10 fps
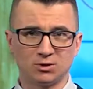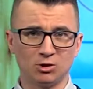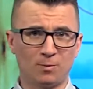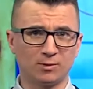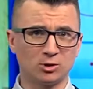
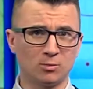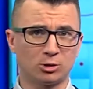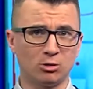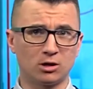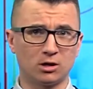Сегодня подведем
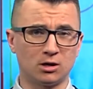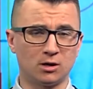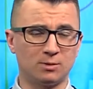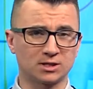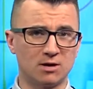
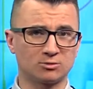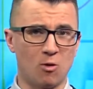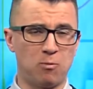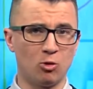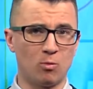итоги
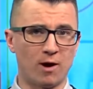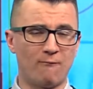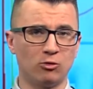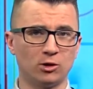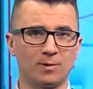Переславского
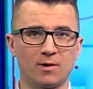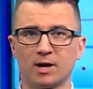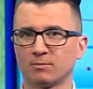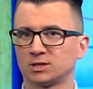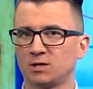полумарафона,
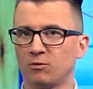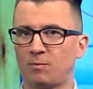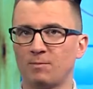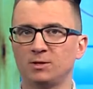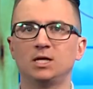поговорим с его
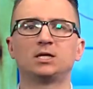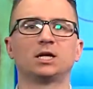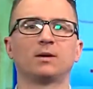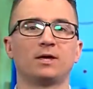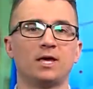
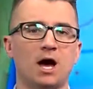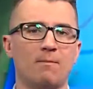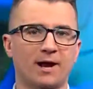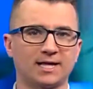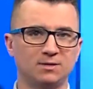победителем и
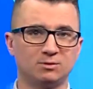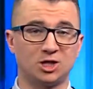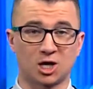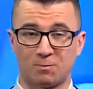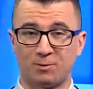
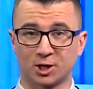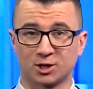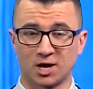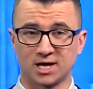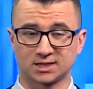обратимся к
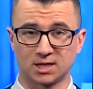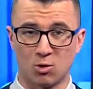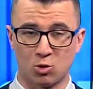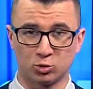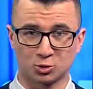
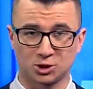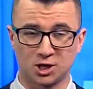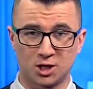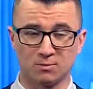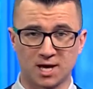прекрасному а
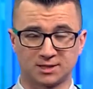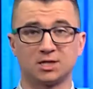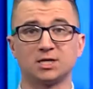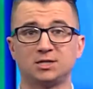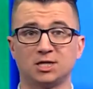художественной
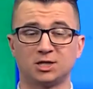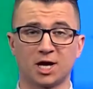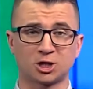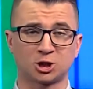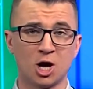гимнастике. Здесь
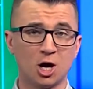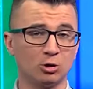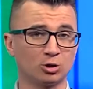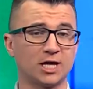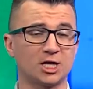речь,
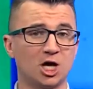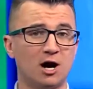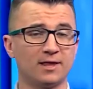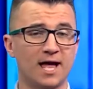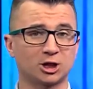но
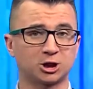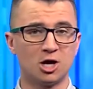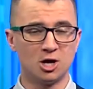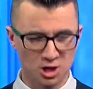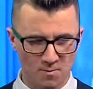сначала наш
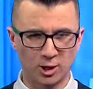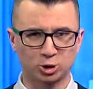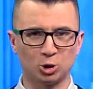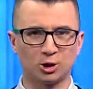небольшой